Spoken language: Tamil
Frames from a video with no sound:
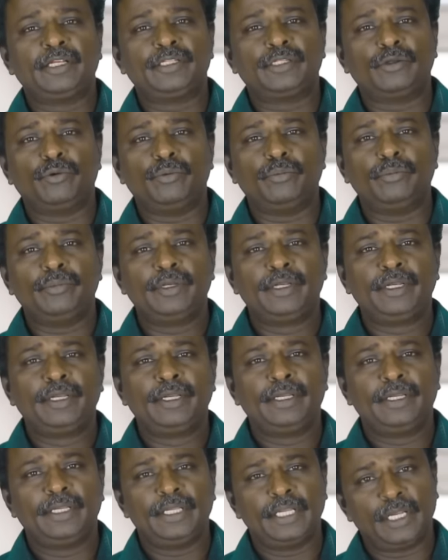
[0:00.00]
அழுத்தவும்
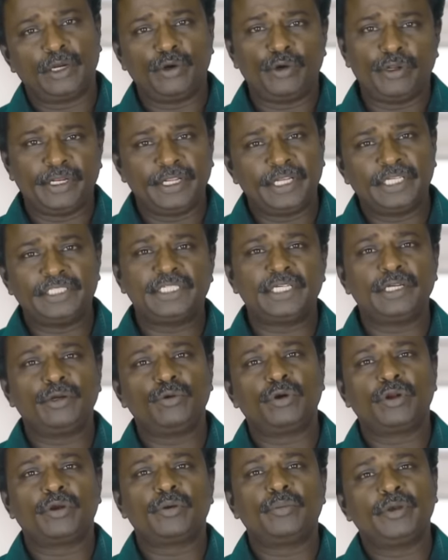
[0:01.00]
எங்களுடைய நிகழ்ச்சிகள்
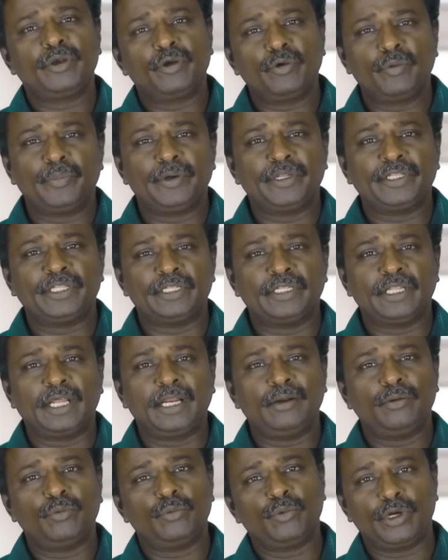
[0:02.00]
உங்களுக்கு மிகவும்
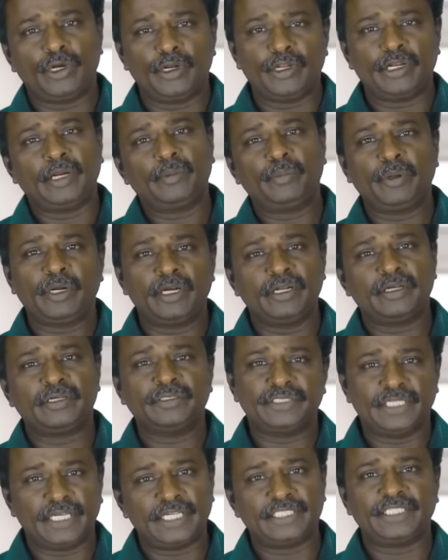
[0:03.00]
பிடித்திருந்தால் உங்களுடைய
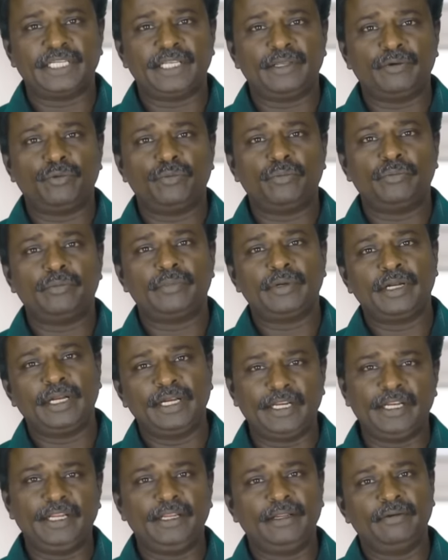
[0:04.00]
நண்பர்களுக்கும் ஷேர் செய்யவும் நன்றி